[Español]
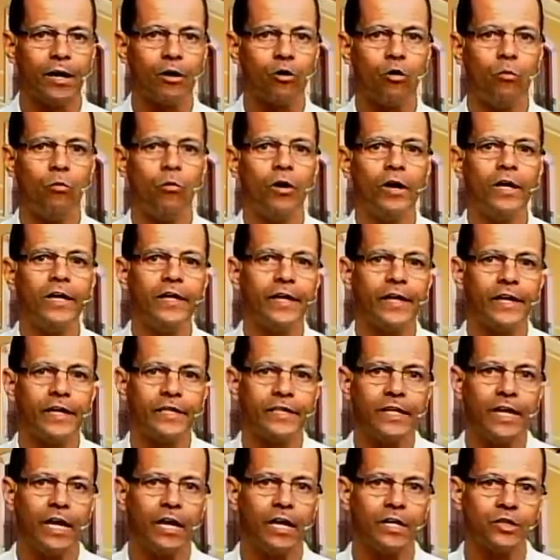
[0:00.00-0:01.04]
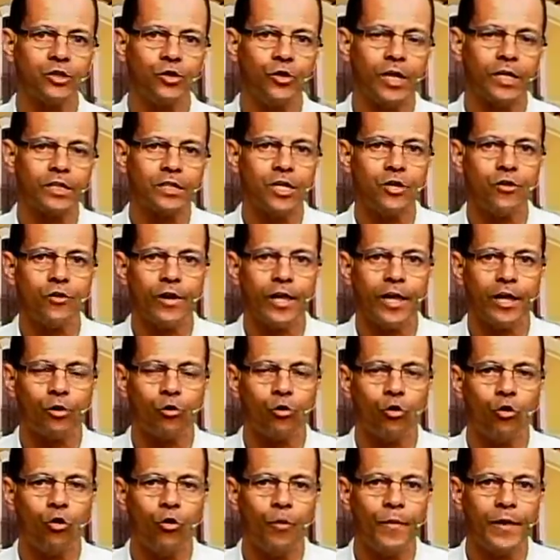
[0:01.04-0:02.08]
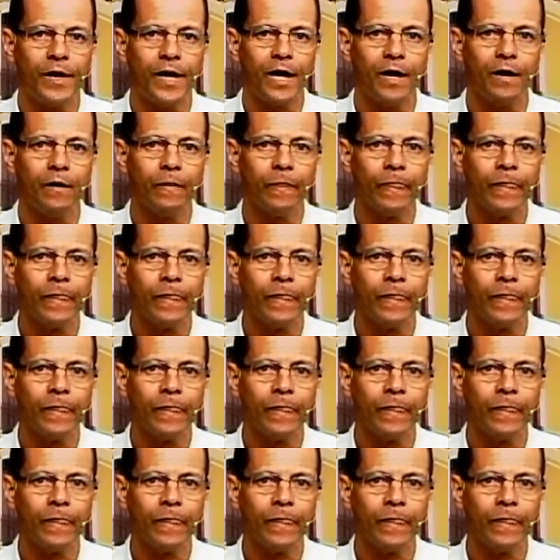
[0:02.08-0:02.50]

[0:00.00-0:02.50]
como líderes de la Ciudad Señora de Colombia,